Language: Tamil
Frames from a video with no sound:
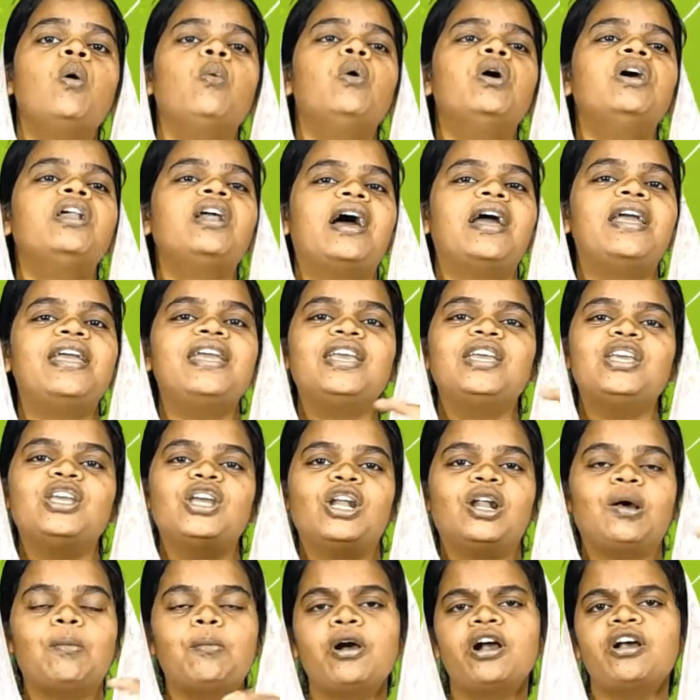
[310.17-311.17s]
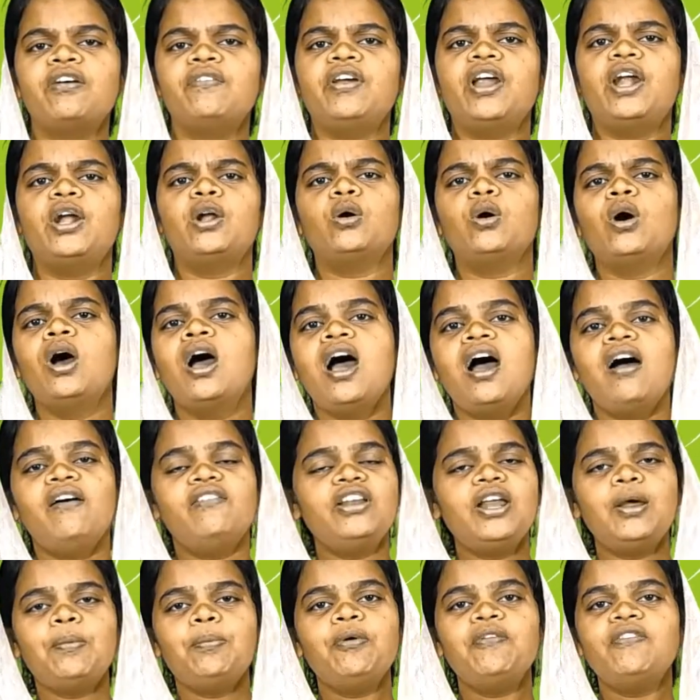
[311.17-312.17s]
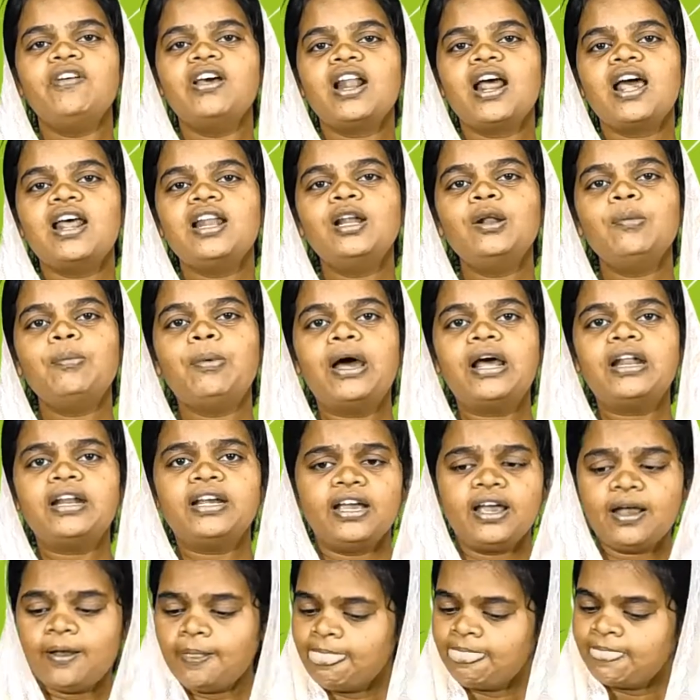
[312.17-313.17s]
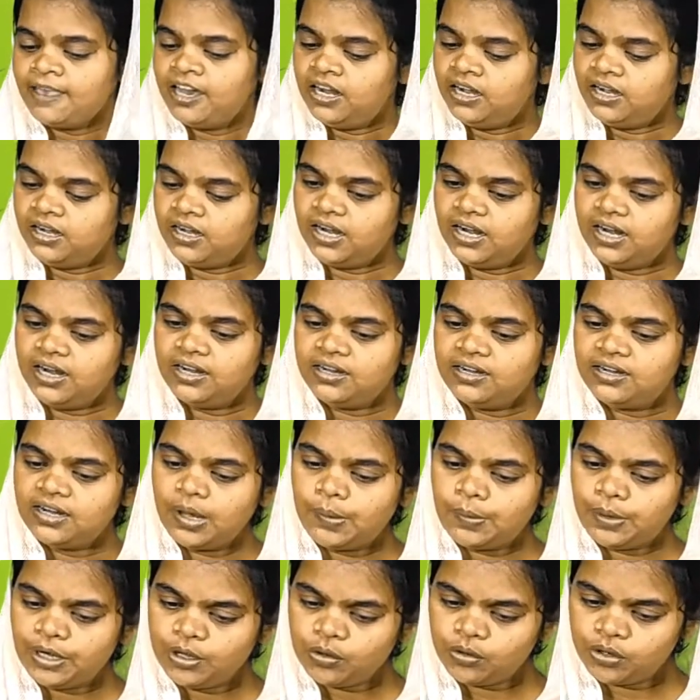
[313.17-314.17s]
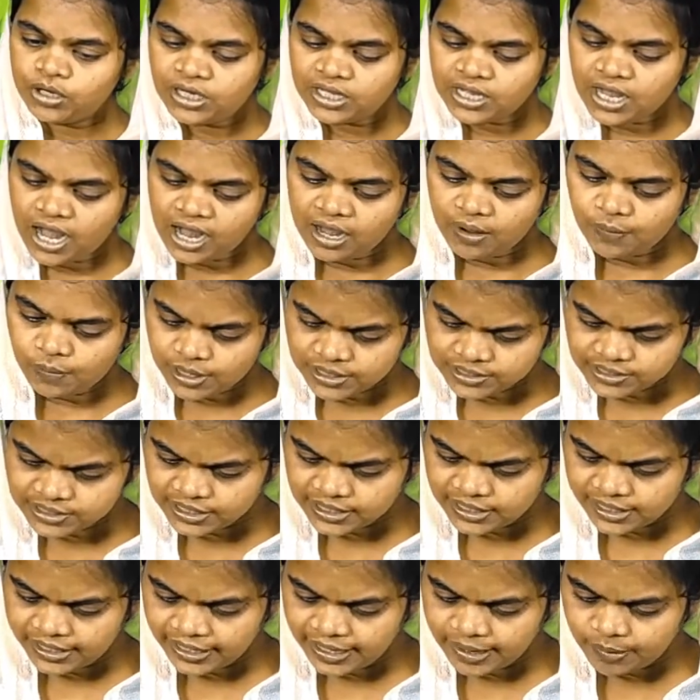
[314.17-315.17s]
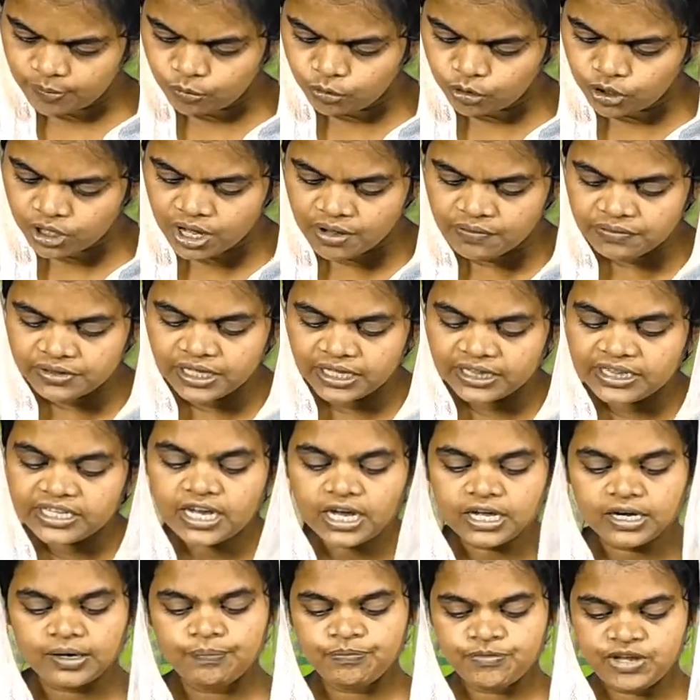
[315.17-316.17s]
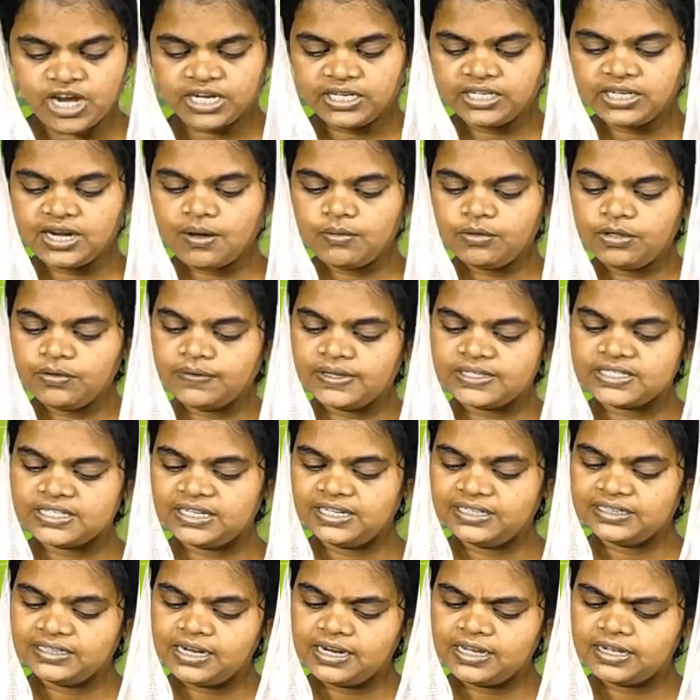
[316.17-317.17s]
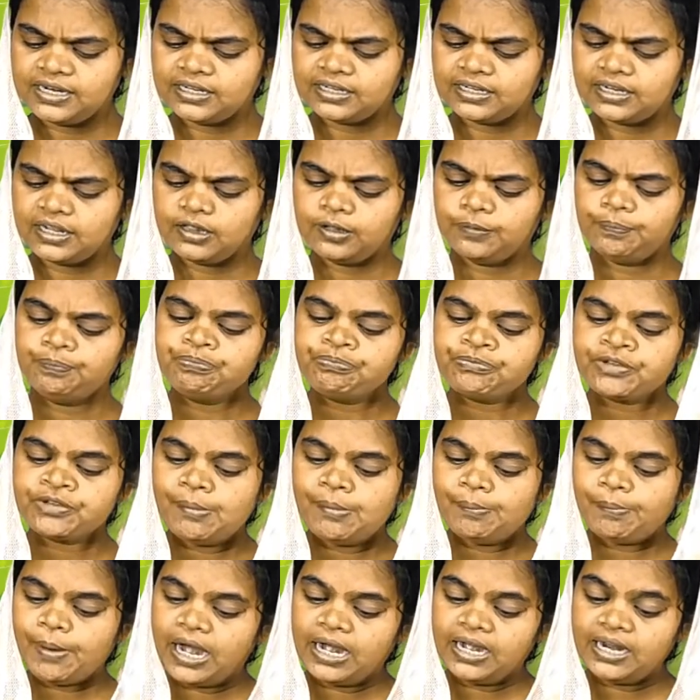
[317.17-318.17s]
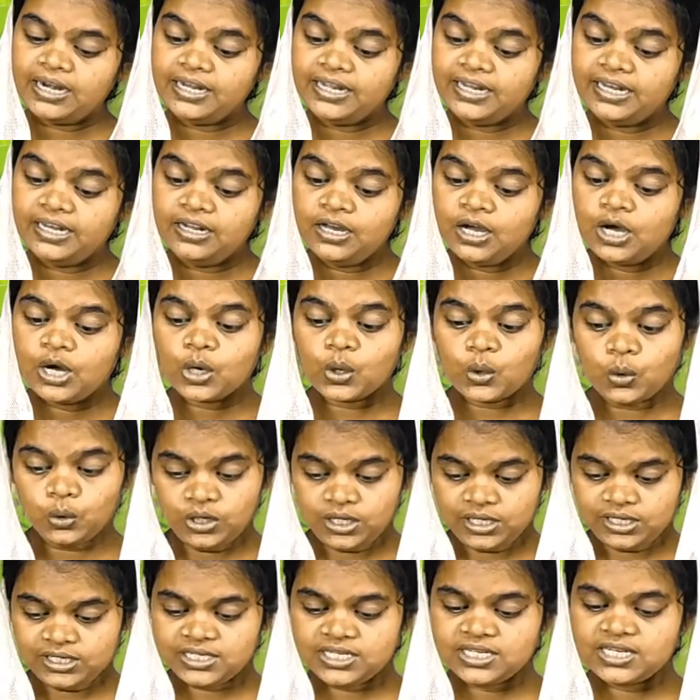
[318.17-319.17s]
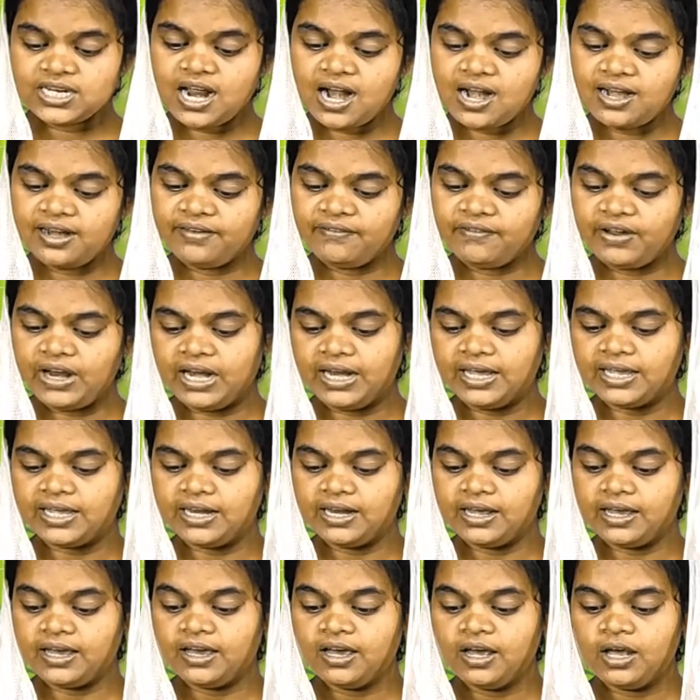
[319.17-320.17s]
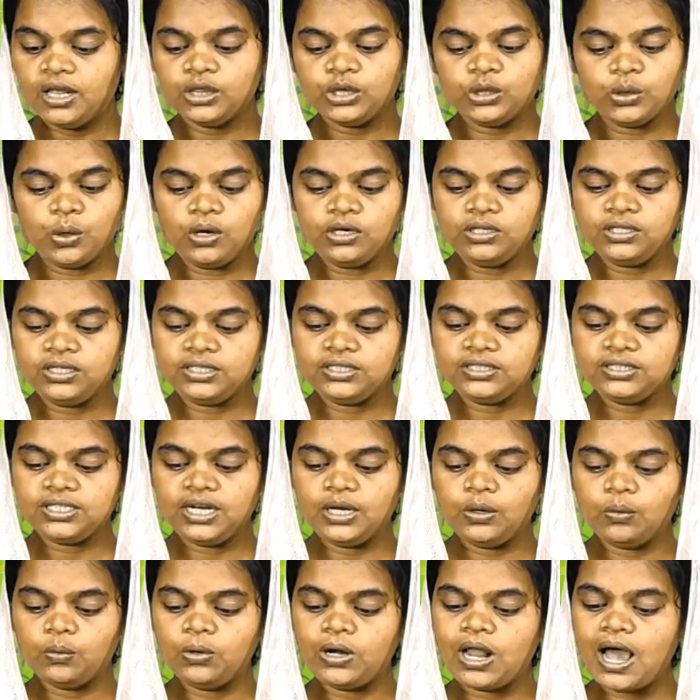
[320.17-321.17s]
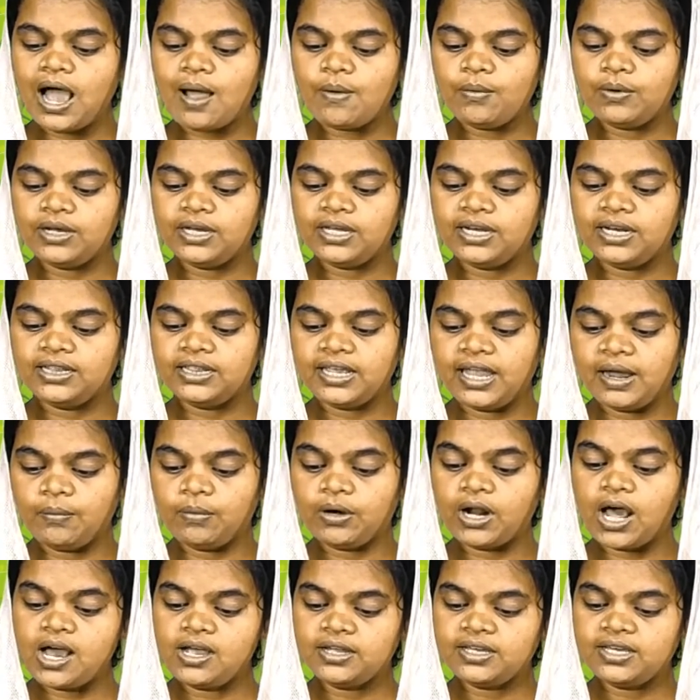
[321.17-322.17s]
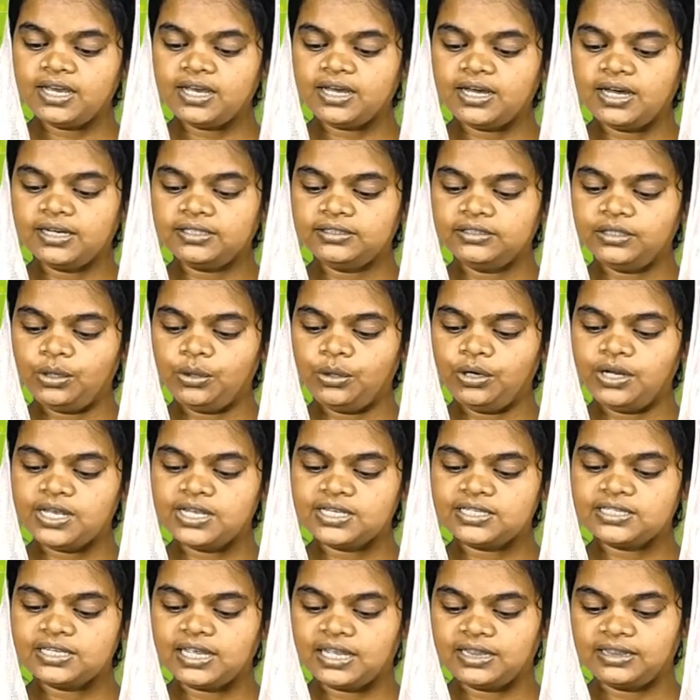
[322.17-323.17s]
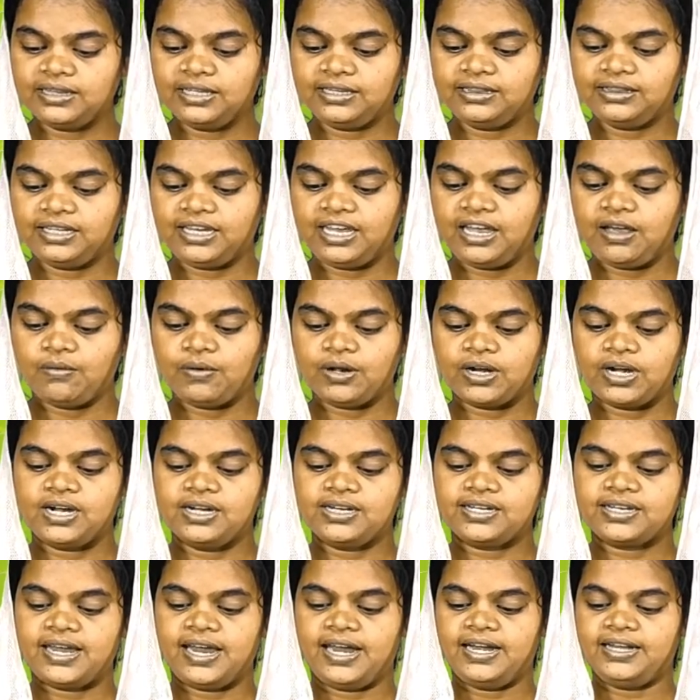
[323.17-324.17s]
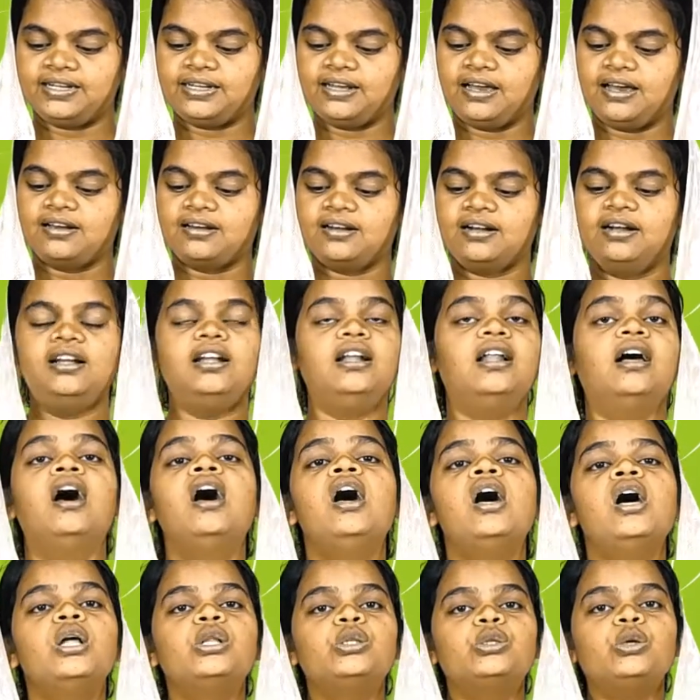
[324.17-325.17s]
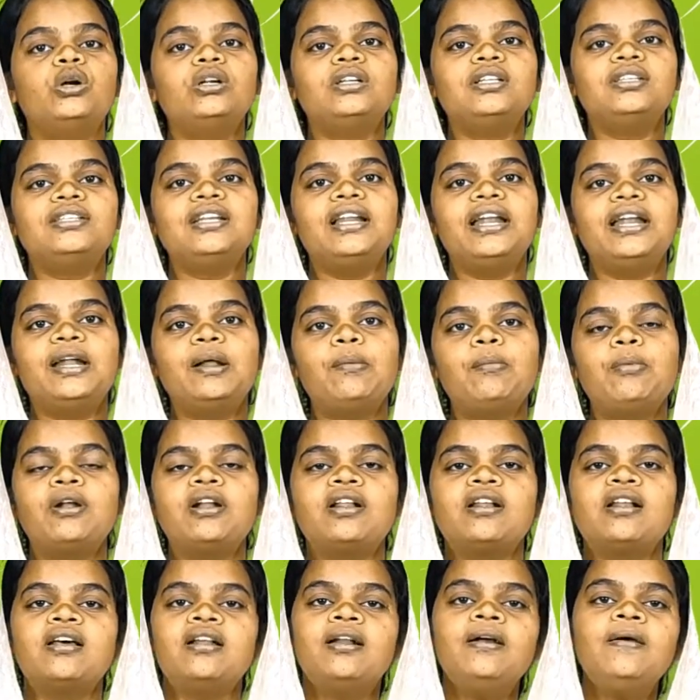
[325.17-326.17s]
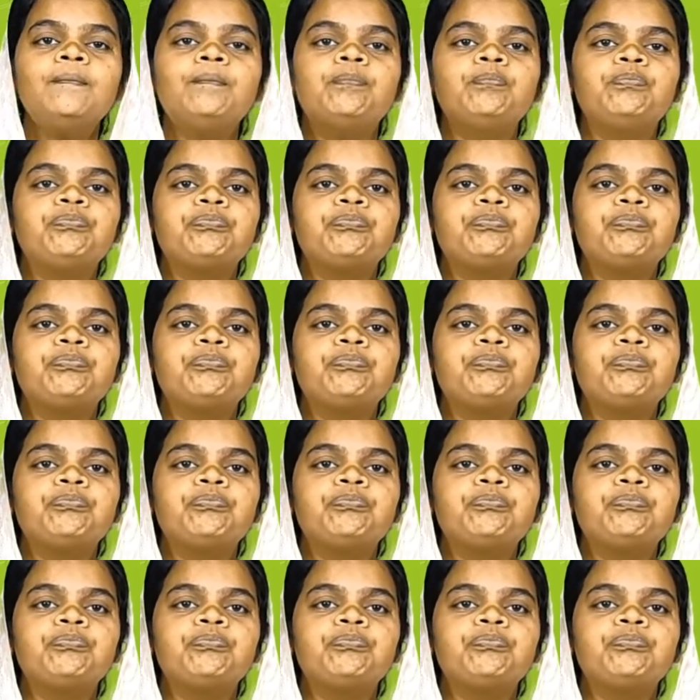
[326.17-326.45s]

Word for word: ஒரு ஐக்கியம் நமக்கு வேணும் அவர் எப்போ வராருன்னு பாருங்க நான் வேணா உங்களுக்காக வாசிக்கிறேனே மூணாவது அதிகாரம் எட்டாவது வசனத்தில் இருக்கிறது பகலில் குளிர்ச்சியான வேலையிலே தோட்டத்தில் உலாவுகிற தேவனாகிய கர்த்தருடைய சத்தத்தை அவர்கள் கேட்டார்கள் தோட்டத்தில் என்ன பண்ணுறாராம்